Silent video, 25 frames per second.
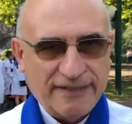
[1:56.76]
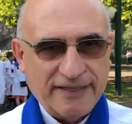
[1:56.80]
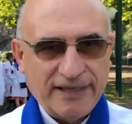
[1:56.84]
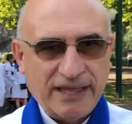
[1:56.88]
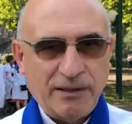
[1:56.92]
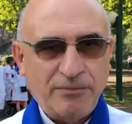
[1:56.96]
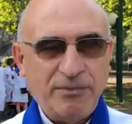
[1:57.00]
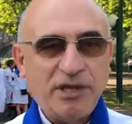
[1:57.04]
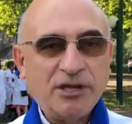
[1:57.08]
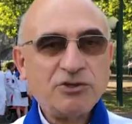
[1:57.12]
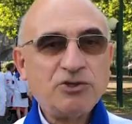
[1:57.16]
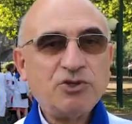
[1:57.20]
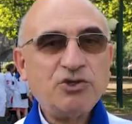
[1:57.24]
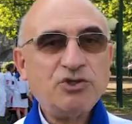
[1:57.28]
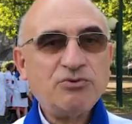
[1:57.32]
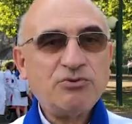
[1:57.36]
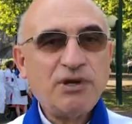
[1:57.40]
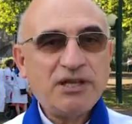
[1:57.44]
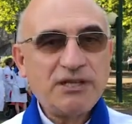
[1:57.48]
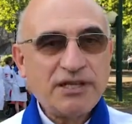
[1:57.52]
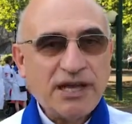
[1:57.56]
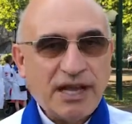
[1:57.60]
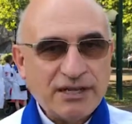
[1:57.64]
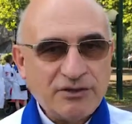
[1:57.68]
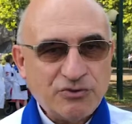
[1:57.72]
Eh bien, je
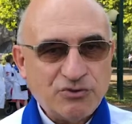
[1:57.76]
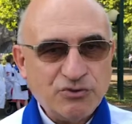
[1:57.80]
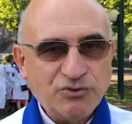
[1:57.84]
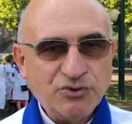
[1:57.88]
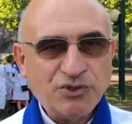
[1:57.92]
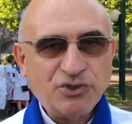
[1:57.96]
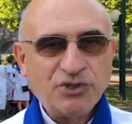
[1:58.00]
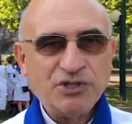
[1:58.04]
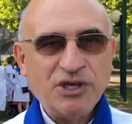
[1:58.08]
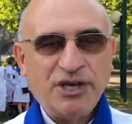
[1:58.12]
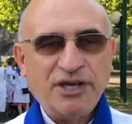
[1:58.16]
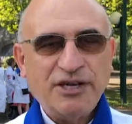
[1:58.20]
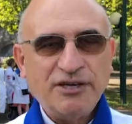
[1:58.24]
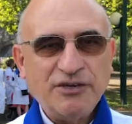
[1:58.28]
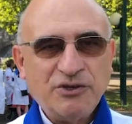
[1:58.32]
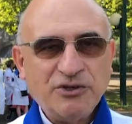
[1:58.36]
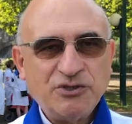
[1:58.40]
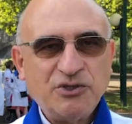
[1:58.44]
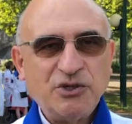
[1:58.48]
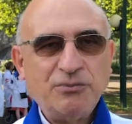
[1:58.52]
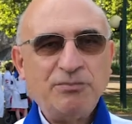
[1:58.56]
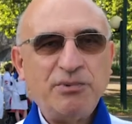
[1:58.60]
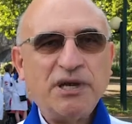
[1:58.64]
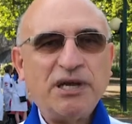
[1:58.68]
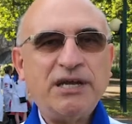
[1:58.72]
souhaite à tous que
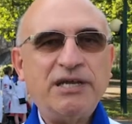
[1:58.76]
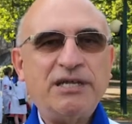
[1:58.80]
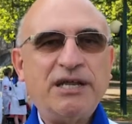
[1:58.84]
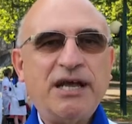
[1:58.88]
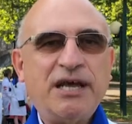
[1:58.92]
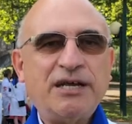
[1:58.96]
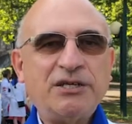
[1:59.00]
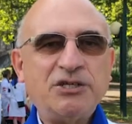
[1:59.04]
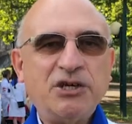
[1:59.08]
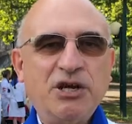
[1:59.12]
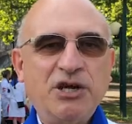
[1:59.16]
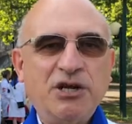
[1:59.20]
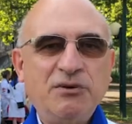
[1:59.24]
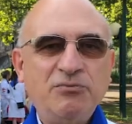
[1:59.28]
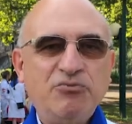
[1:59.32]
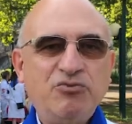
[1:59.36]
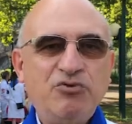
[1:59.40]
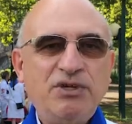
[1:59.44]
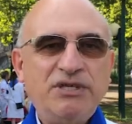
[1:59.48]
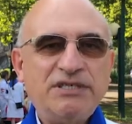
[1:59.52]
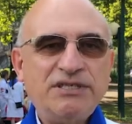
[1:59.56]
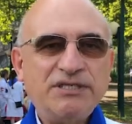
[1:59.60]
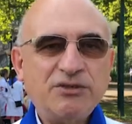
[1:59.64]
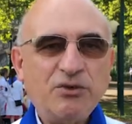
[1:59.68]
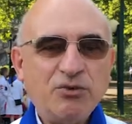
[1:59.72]
ce pèlerinage
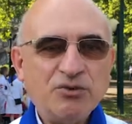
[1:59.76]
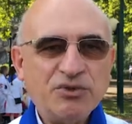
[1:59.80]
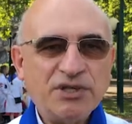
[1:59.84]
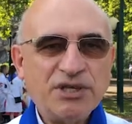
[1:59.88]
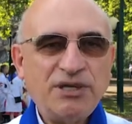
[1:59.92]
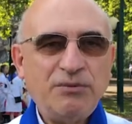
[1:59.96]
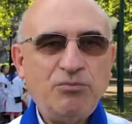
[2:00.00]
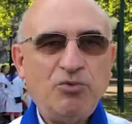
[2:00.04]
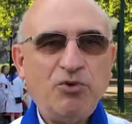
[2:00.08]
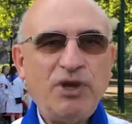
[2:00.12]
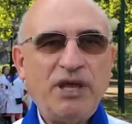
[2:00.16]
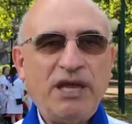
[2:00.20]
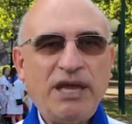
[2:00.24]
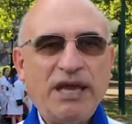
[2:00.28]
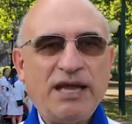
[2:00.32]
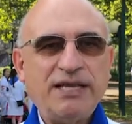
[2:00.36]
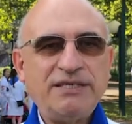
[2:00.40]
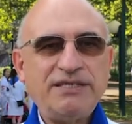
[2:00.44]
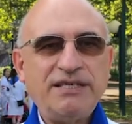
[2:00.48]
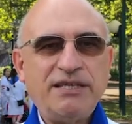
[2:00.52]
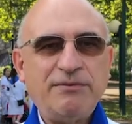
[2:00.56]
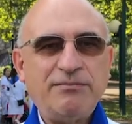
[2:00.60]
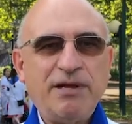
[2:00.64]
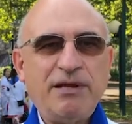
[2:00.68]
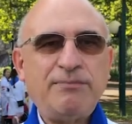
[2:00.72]
puisse contribuer à
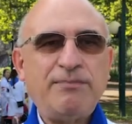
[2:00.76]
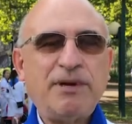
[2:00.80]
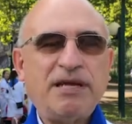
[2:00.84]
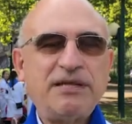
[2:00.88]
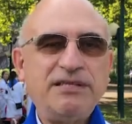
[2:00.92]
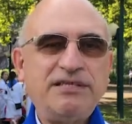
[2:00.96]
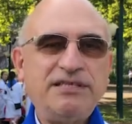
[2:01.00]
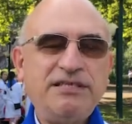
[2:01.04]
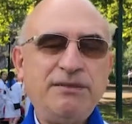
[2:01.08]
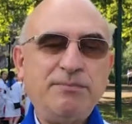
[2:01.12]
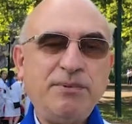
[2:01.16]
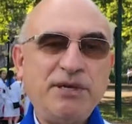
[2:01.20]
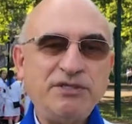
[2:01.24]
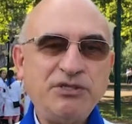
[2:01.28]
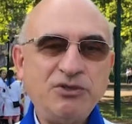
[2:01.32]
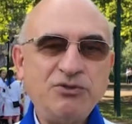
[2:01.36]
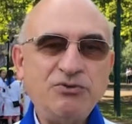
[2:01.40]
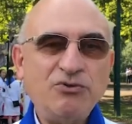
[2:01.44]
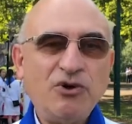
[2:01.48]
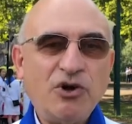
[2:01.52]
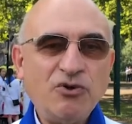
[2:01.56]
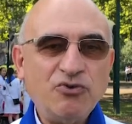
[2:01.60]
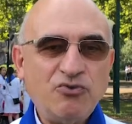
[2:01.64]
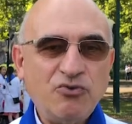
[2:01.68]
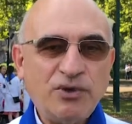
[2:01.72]
cette belle
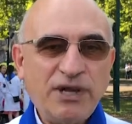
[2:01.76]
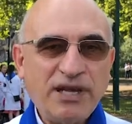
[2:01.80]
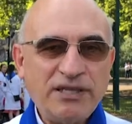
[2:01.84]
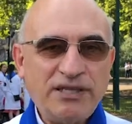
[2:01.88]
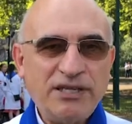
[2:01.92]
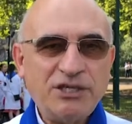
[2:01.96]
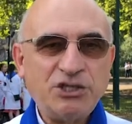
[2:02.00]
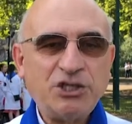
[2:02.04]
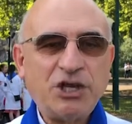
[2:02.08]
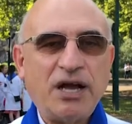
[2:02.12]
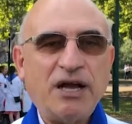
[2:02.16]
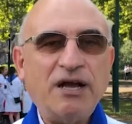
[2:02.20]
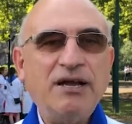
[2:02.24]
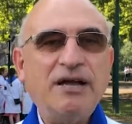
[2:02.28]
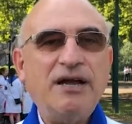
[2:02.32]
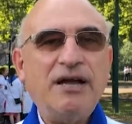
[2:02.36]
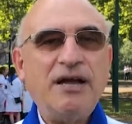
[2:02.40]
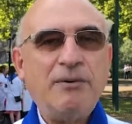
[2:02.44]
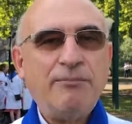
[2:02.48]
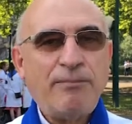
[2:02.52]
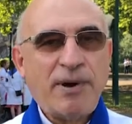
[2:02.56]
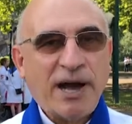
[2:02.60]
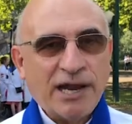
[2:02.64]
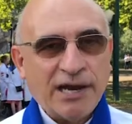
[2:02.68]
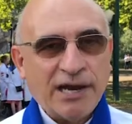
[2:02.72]
participation, en tout cas déjà par